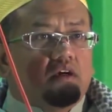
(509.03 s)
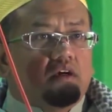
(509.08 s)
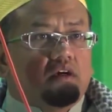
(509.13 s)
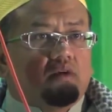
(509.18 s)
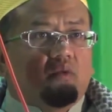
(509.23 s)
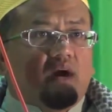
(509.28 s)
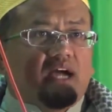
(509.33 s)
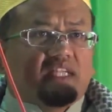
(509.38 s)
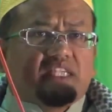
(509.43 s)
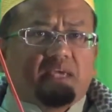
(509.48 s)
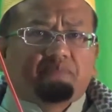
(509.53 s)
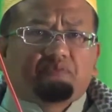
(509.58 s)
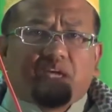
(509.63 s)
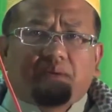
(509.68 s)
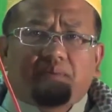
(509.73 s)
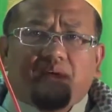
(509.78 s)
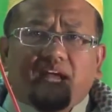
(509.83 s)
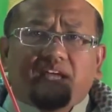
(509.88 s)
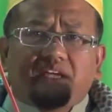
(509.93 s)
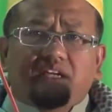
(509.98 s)
วาจิบใช่
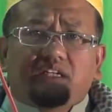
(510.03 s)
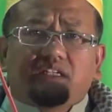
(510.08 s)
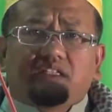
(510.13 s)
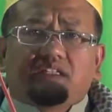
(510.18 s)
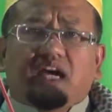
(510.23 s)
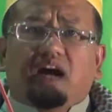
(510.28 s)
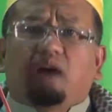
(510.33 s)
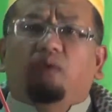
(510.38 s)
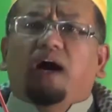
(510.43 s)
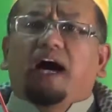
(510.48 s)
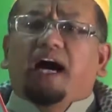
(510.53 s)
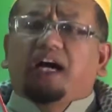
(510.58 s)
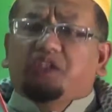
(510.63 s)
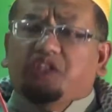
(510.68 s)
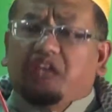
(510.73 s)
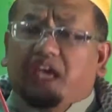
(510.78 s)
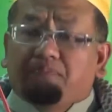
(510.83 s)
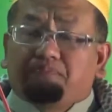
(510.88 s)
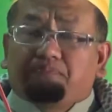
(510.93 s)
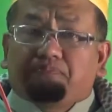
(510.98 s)
ไหมถ้าวา
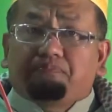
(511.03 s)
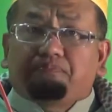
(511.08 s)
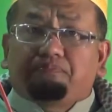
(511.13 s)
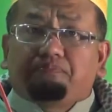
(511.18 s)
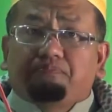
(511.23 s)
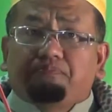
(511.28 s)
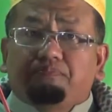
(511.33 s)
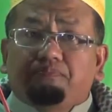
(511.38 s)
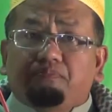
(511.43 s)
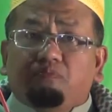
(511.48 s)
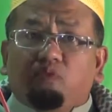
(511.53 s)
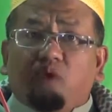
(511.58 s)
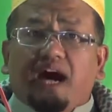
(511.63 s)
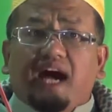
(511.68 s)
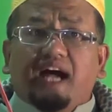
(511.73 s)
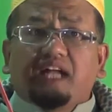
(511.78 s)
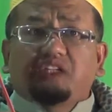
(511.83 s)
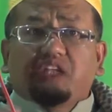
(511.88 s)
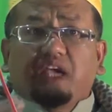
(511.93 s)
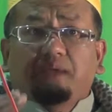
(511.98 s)
จิบวา
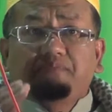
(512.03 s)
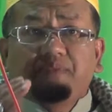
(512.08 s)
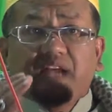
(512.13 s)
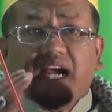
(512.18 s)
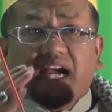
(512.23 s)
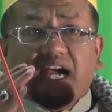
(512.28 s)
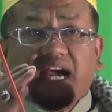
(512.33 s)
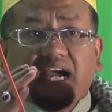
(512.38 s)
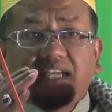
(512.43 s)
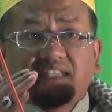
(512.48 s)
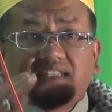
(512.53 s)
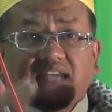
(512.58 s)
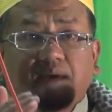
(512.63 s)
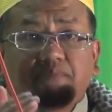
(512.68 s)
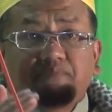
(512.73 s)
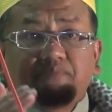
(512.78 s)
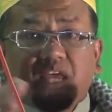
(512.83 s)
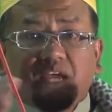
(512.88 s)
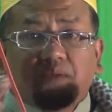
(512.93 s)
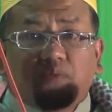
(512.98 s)
จิบนะใคร
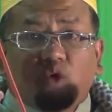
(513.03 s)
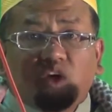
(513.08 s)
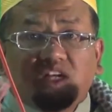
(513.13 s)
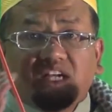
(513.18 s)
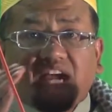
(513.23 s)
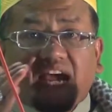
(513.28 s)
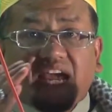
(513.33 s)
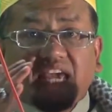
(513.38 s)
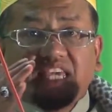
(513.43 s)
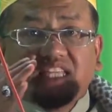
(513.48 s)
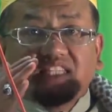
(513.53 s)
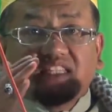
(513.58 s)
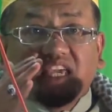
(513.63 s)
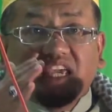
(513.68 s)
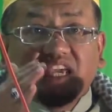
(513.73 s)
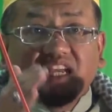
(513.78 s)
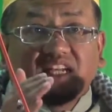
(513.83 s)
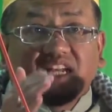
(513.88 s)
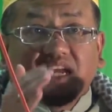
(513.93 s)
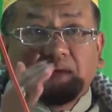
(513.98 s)
ทำได้บุญ ใคร
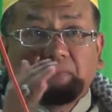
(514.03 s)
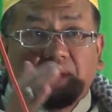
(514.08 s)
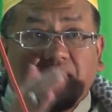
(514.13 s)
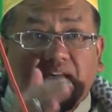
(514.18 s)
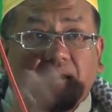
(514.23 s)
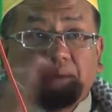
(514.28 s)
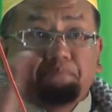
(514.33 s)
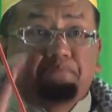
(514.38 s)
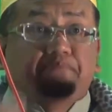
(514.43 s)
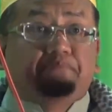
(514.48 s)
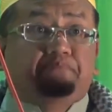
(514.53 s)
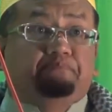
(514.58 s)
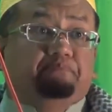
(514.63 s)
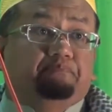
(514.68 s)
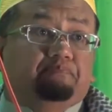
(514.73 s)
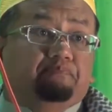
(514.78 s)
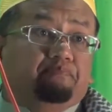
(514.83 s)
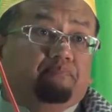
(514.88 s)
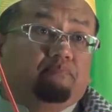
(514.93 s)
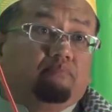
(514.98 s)
ทิ้งนะบาป
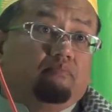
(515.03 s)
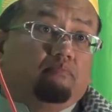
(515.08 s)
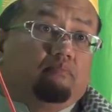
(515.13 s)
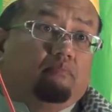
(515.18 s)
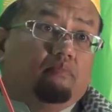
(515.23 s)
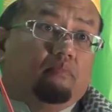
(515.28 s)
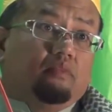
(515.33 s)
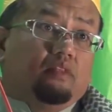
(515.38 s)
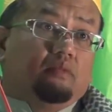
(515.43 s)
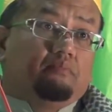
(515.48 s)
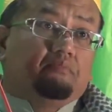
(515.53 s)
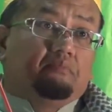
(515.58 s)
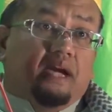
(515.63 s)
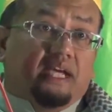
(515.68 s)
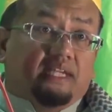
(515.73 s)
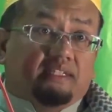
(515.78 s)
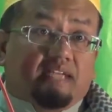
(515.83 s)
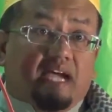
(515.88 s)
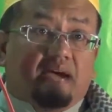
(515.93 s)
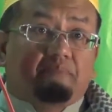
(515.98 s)
ไม่
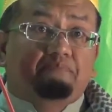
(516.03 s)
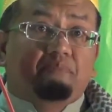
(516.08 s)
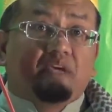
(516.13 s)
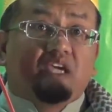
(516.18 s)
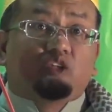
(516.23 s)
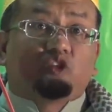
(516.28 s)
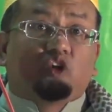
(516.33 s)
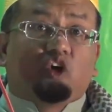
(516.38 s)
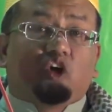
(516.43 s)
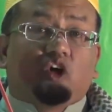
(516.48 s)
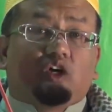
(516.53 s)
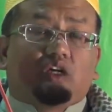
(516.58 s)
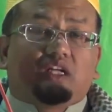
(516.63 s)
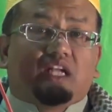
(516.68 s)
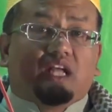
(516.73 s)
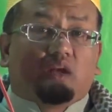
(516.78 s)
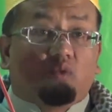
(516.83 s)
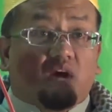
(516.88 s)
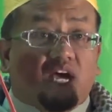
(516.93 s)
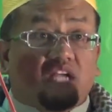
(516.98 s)
ทำมีโทษ
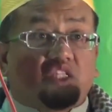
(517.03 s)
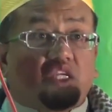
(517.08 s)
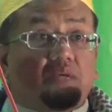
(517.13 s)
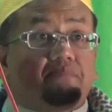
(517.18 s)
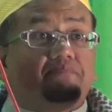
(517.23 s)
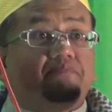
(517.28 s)
นั่นวาจิบ